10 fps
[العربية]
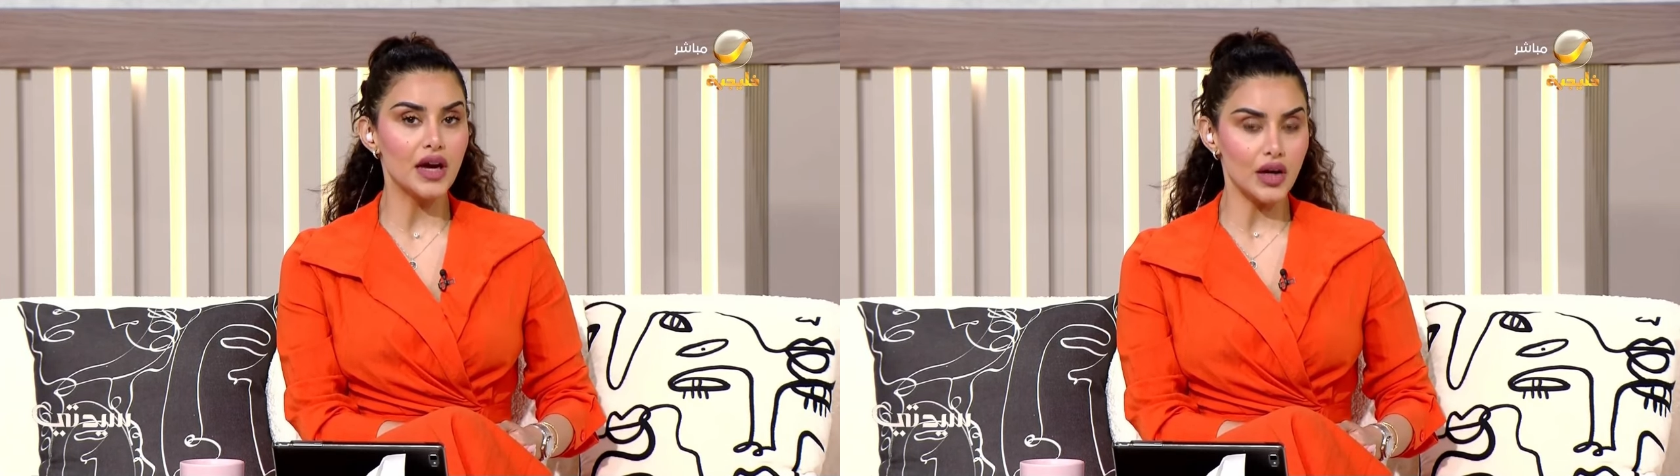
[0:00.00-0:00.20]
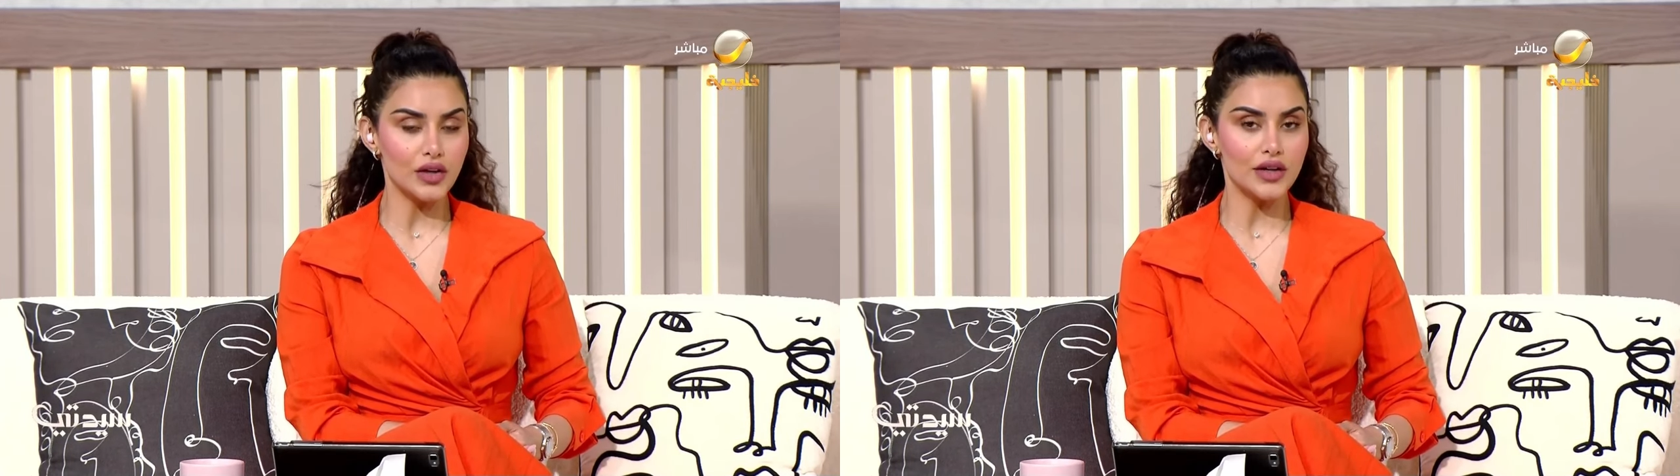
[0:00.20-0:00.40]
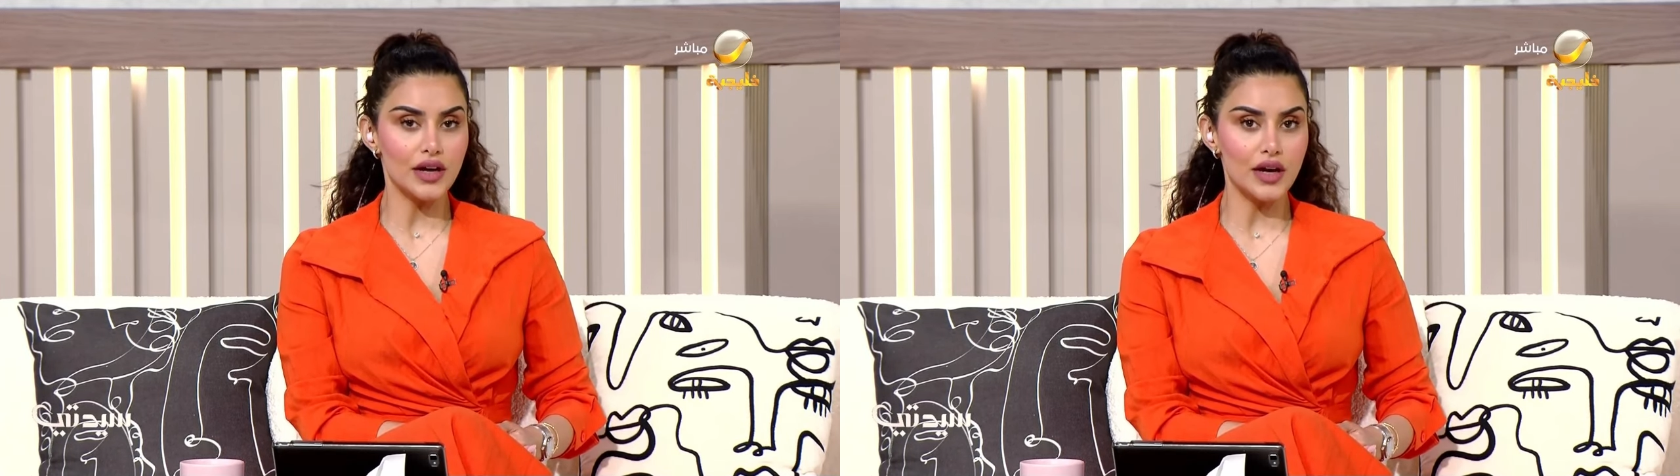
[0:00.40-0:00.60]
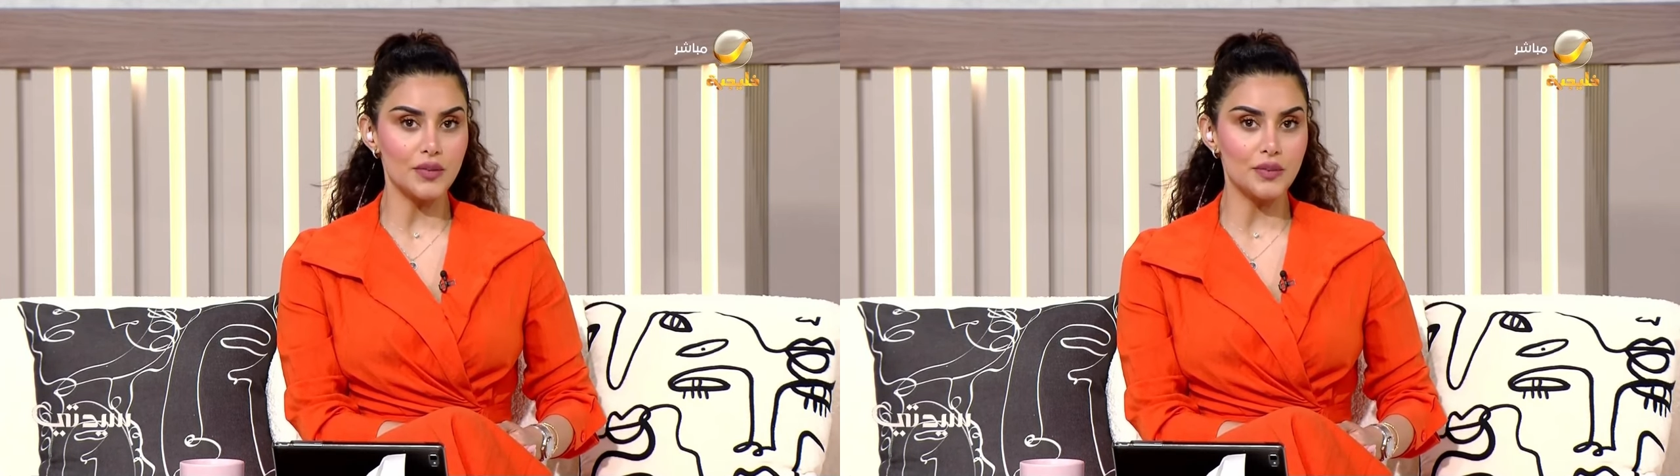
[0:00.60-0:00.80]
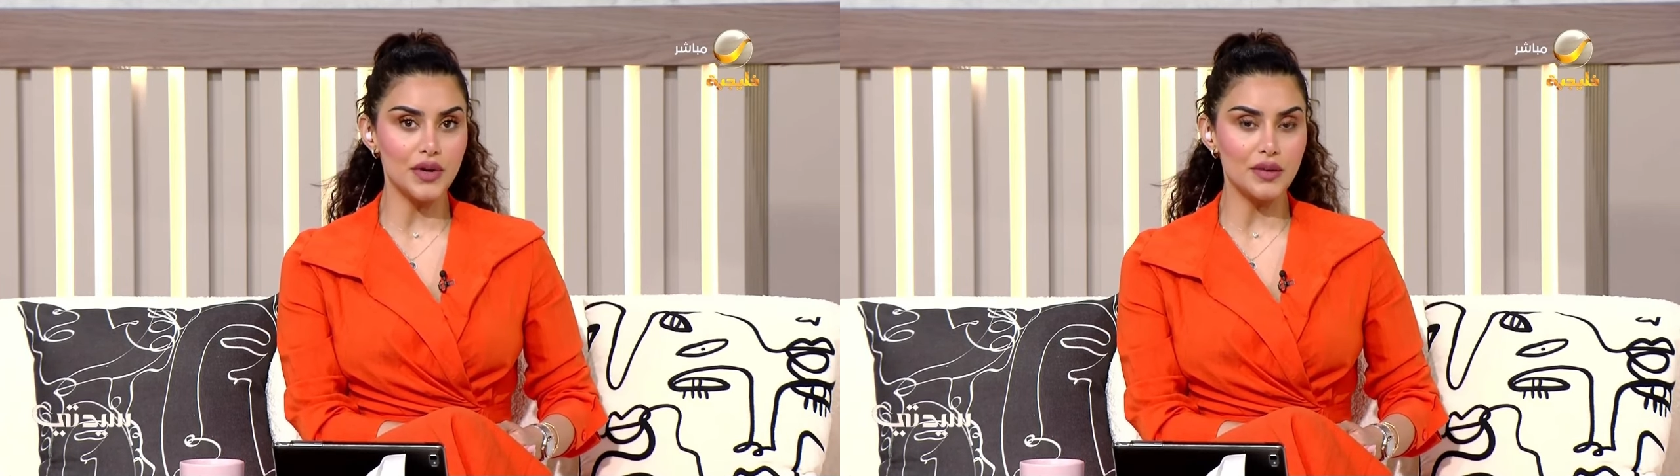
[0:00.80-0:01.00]
خلونا
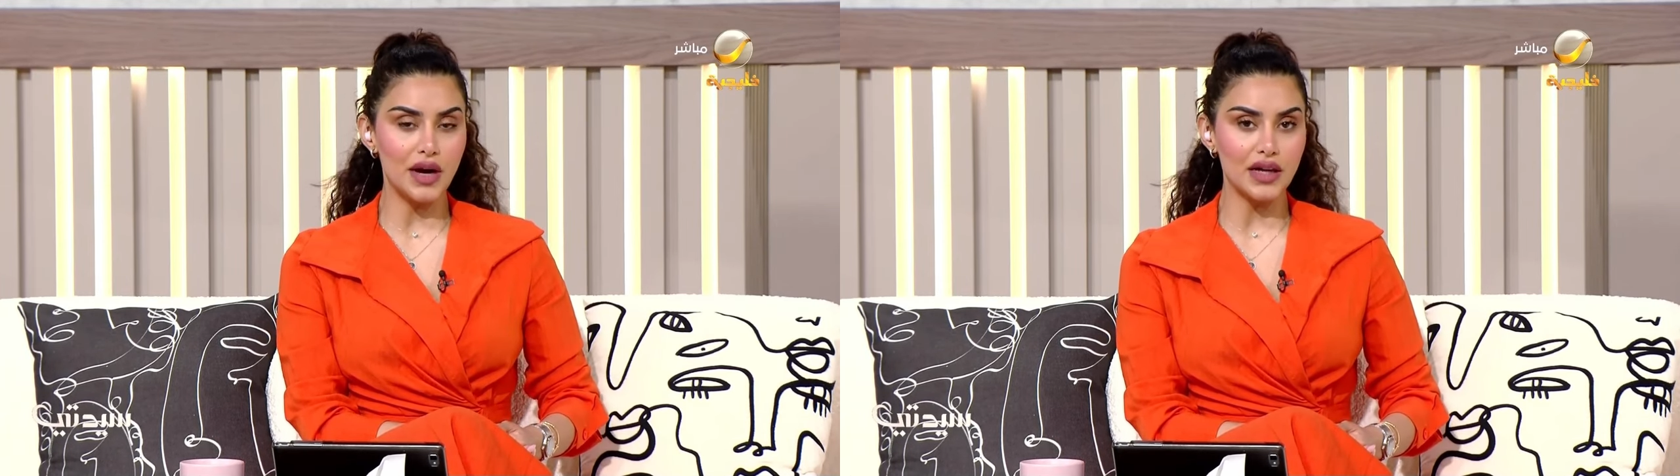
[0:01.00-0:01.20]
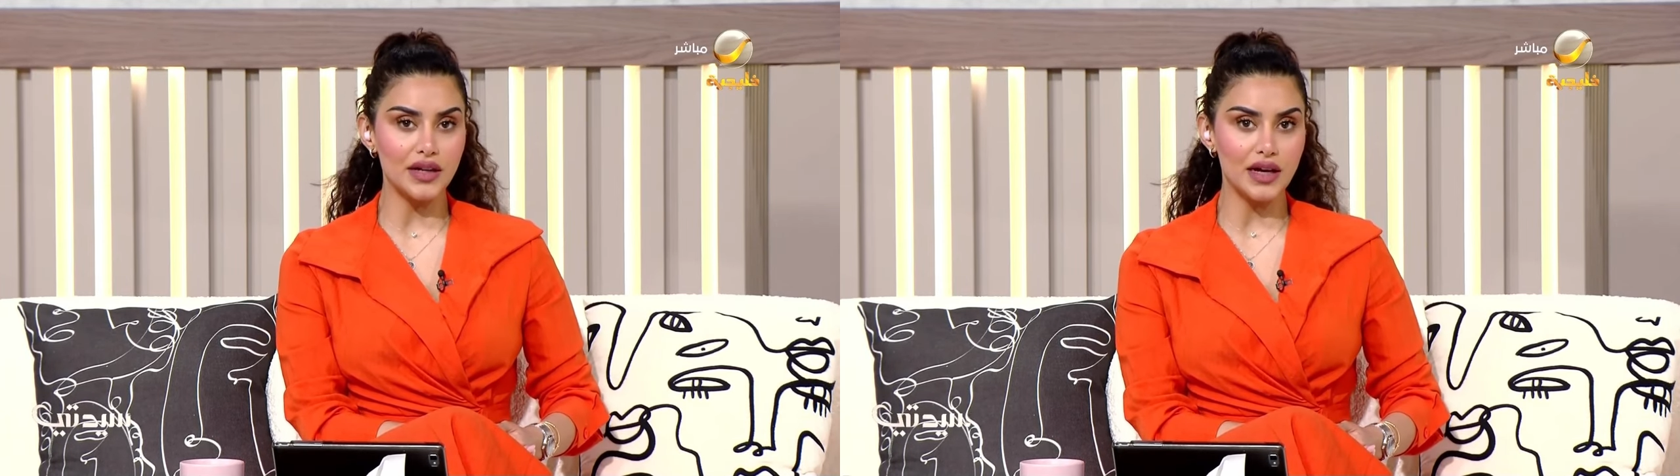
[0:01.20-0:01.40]
نرحب معنا